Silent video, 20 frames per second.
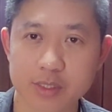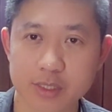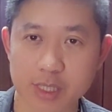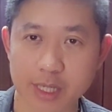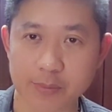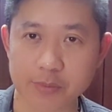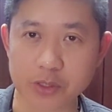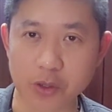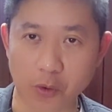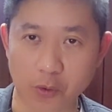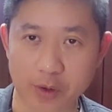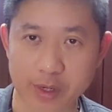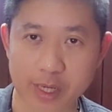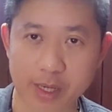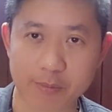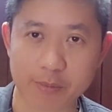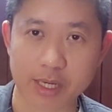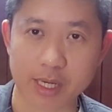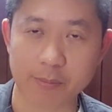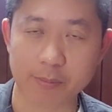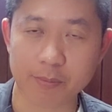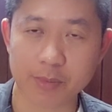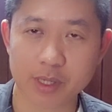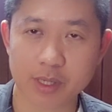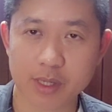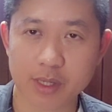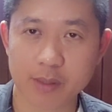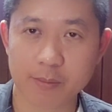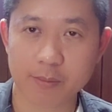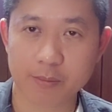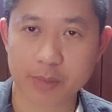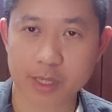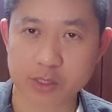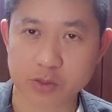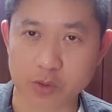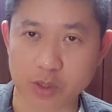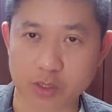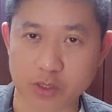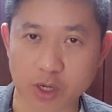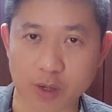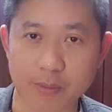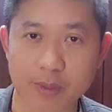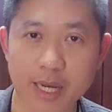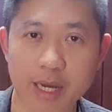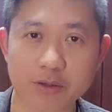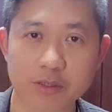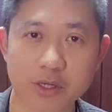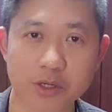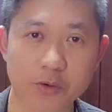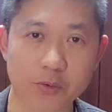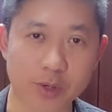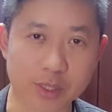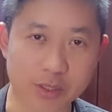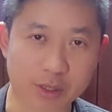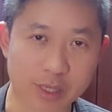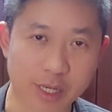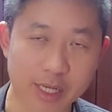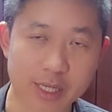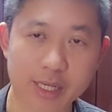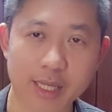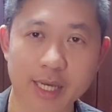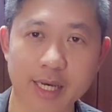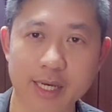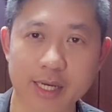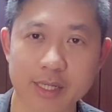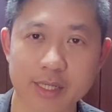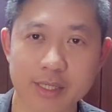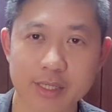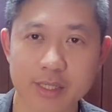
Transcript: เชื่อมโยงนะครับกับพระจุลจอมเกล้าเจ้าอยู่หัวตอนนั้นเนี่ย